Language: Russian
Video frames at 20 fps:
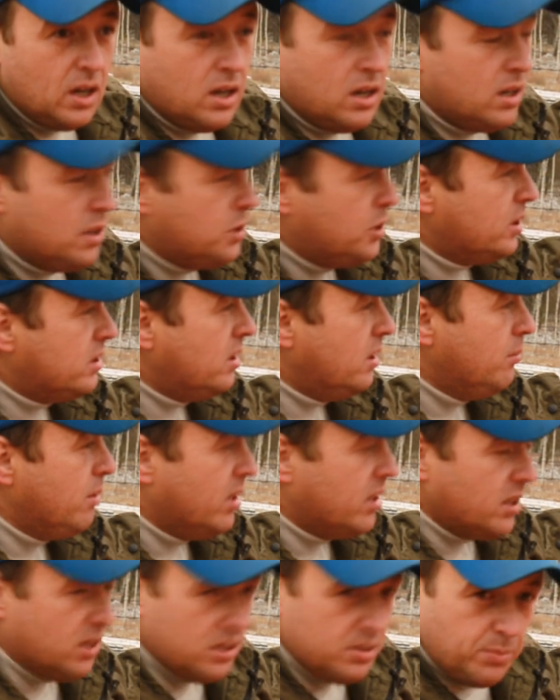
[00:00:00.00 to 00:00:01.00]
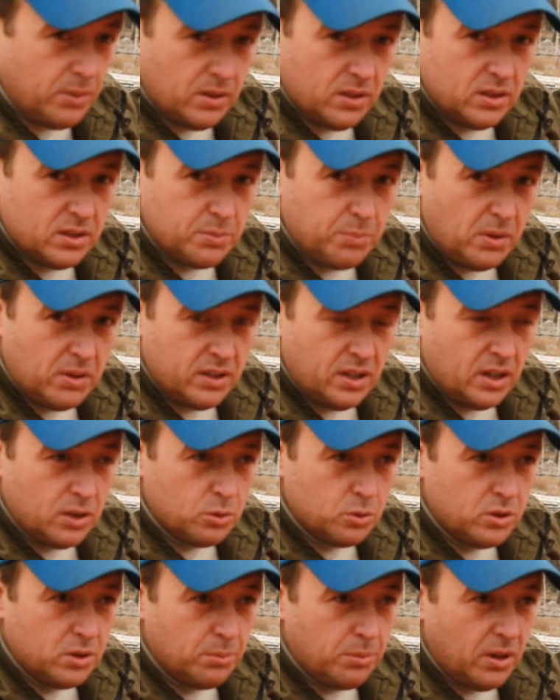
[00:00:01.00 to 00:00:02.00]
Сейчас а, ребята
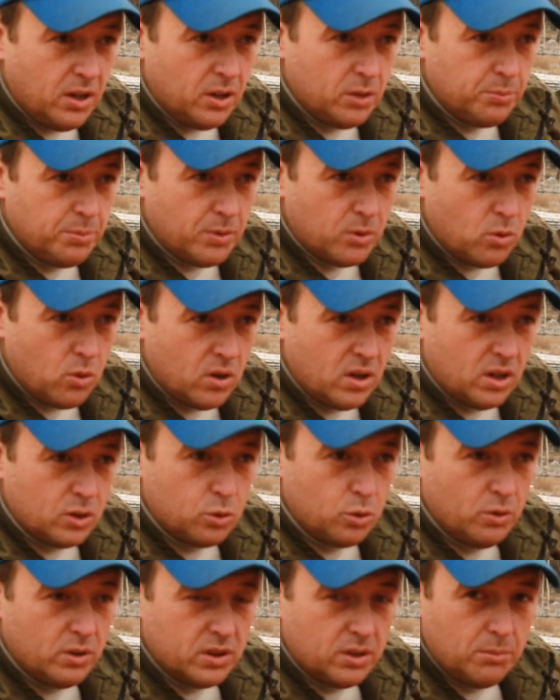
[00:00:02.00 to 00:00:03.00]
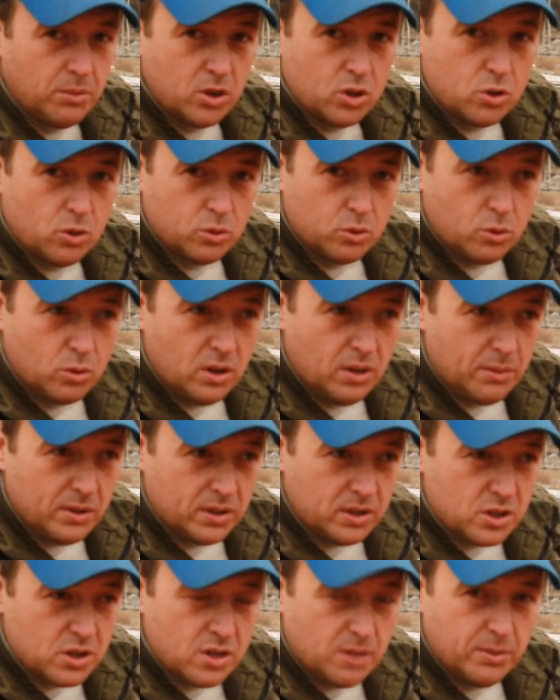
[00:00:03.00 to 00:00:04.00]
исполняют, утепляют пирог, готовят обрешетку для
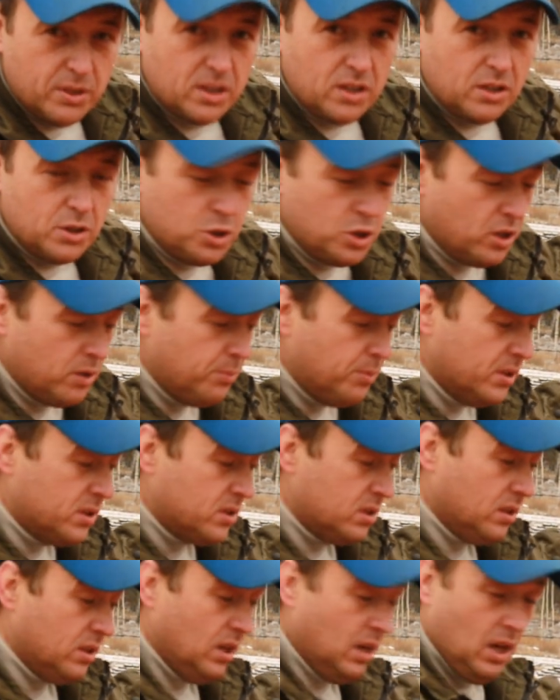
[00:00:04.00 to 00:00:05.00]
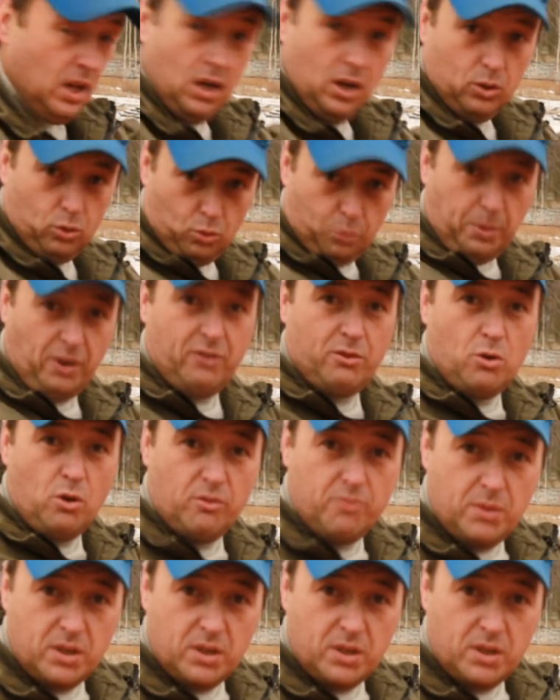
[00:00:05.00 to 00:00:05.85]
монтажа металлочерепицы. Ну, проведем